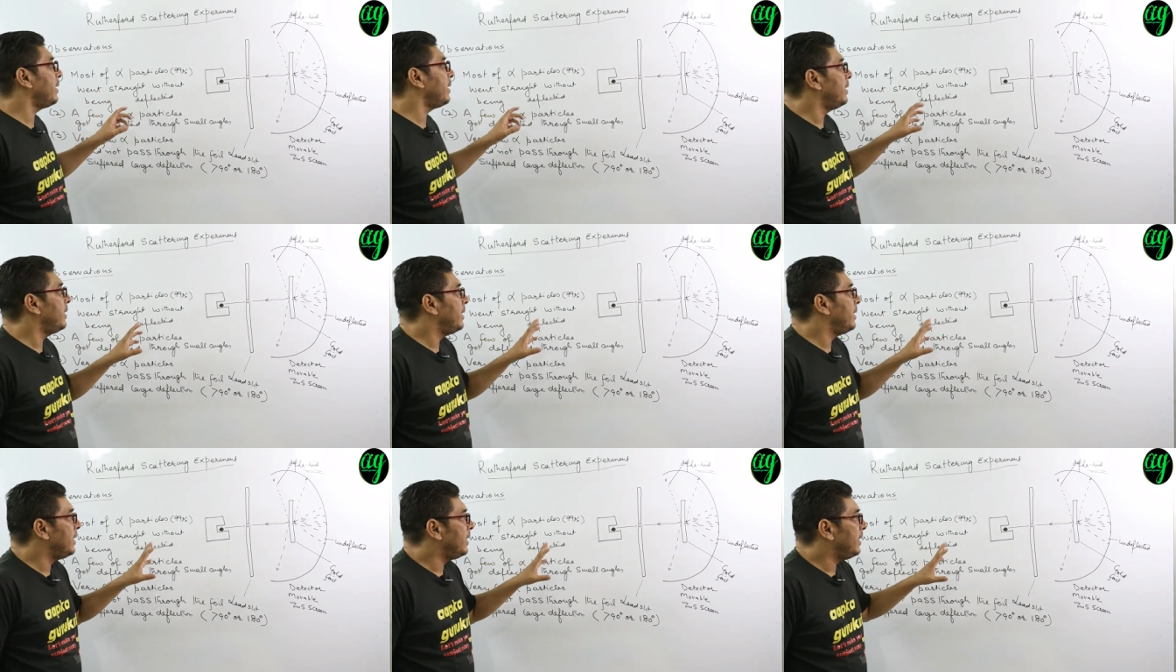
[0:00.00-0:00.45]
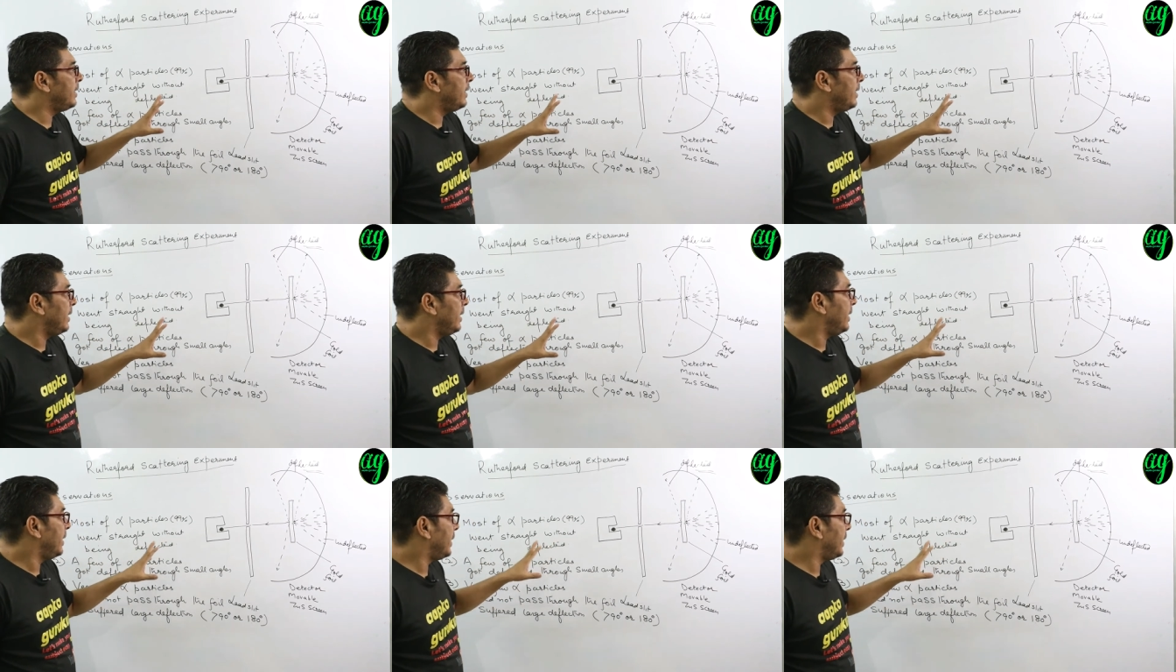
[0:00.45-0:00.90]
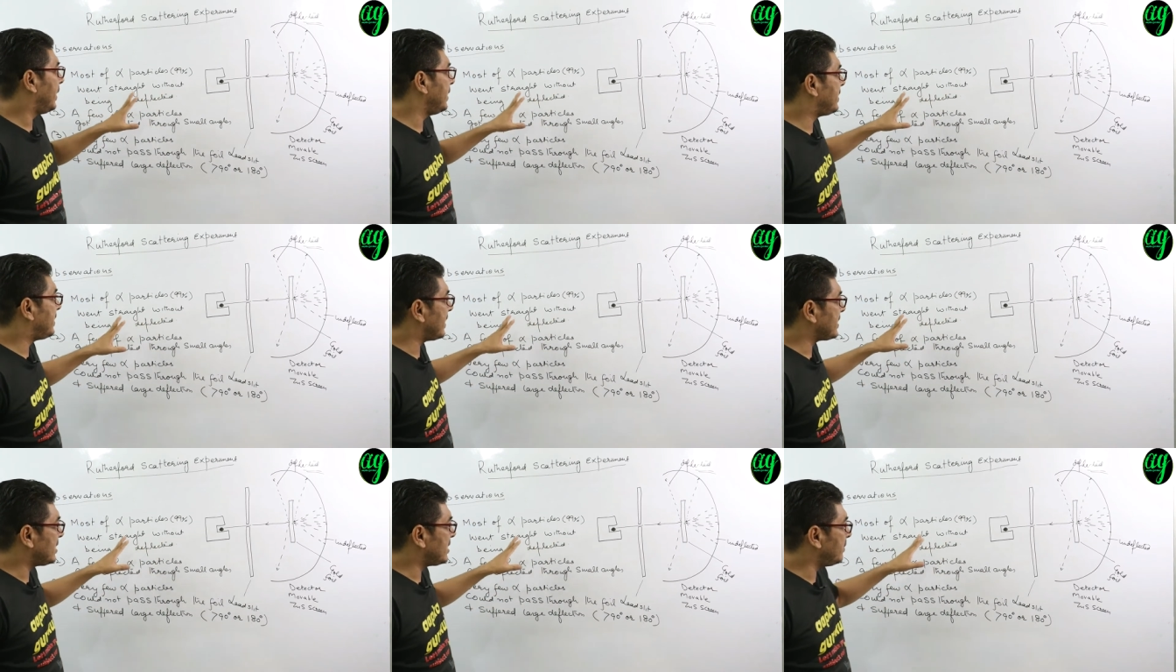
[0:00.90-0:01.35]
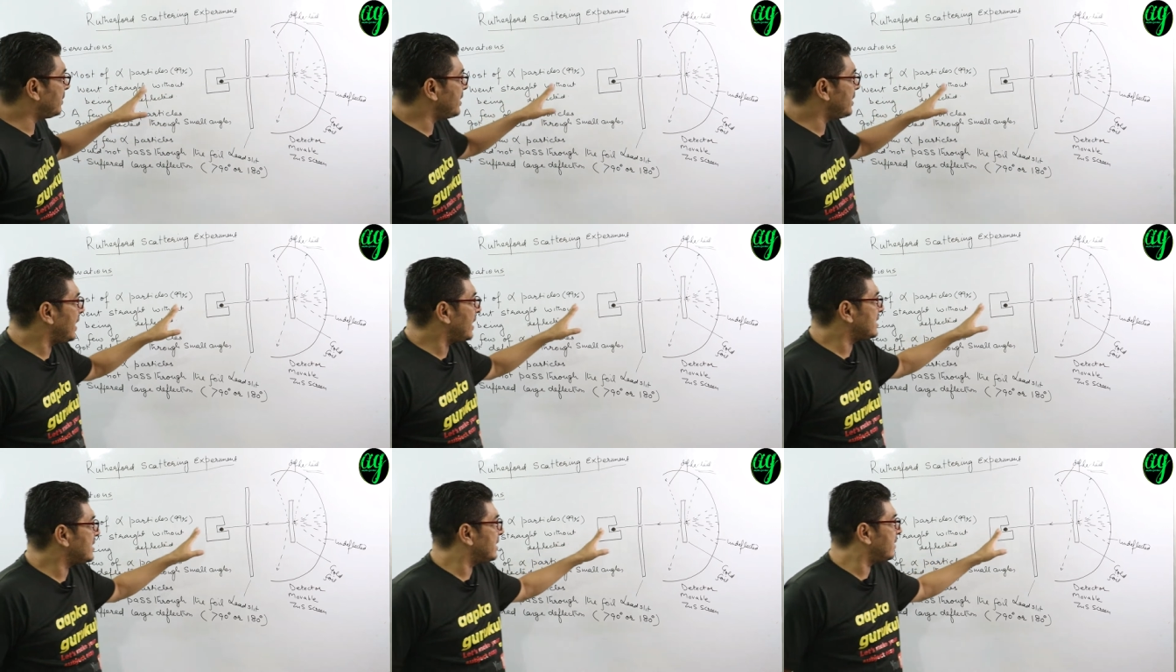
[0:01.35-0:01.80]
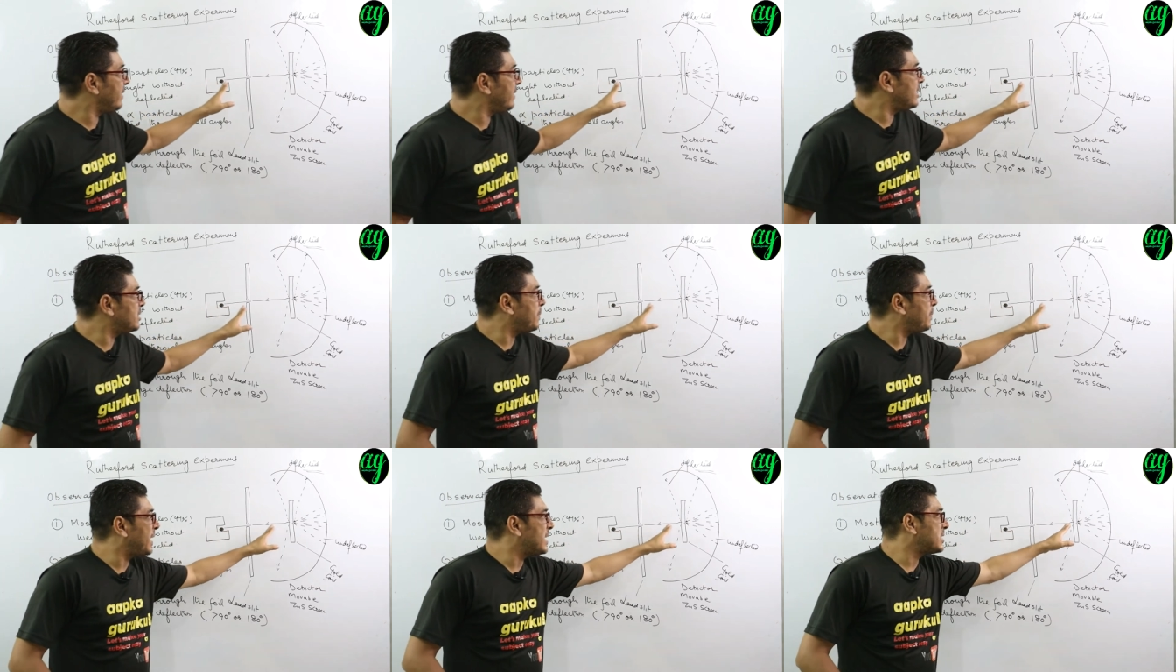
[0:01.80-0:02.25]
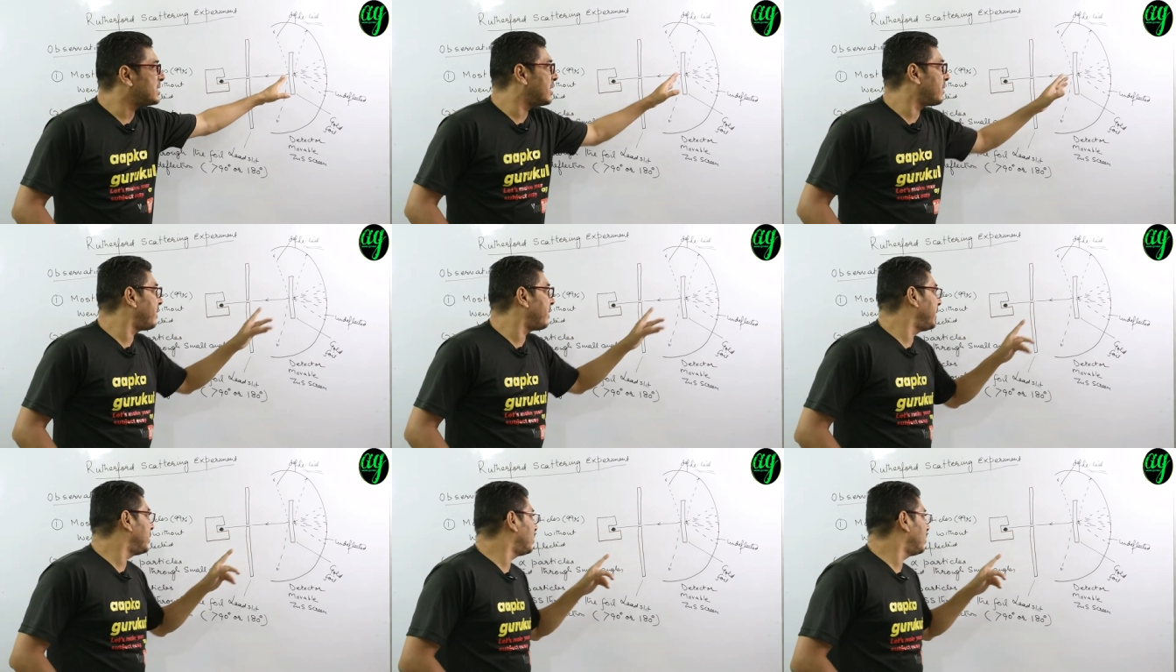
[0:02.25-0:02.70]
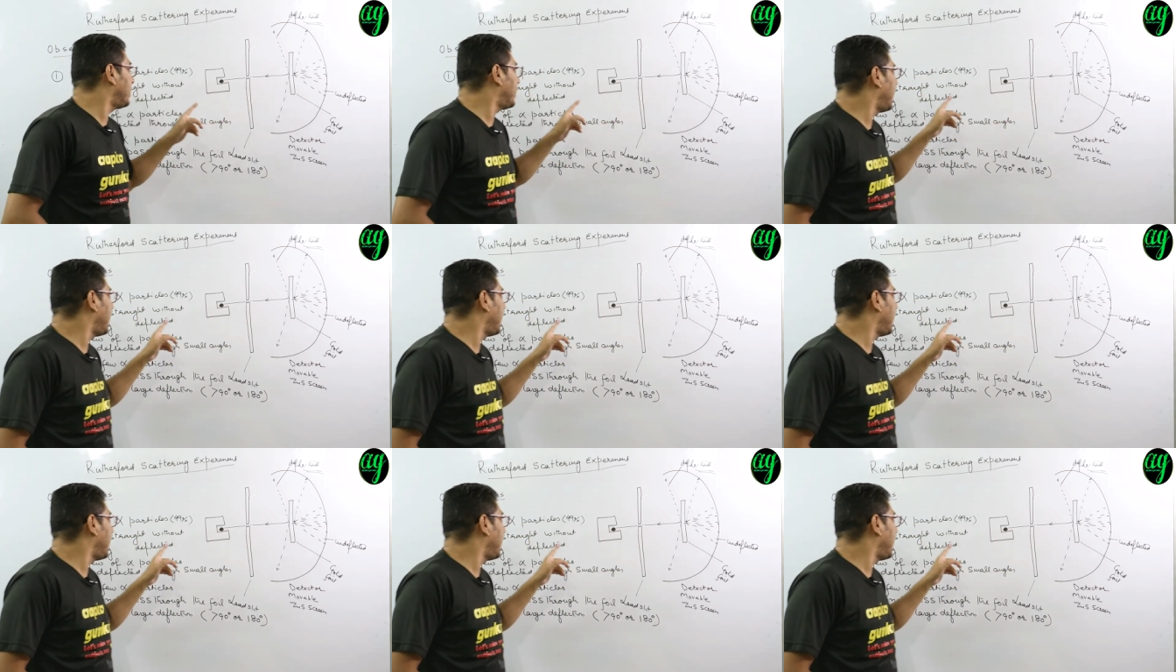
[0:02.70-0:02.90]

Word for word: है कि जैसे हमने यहाँ से रेज पास करवाई तो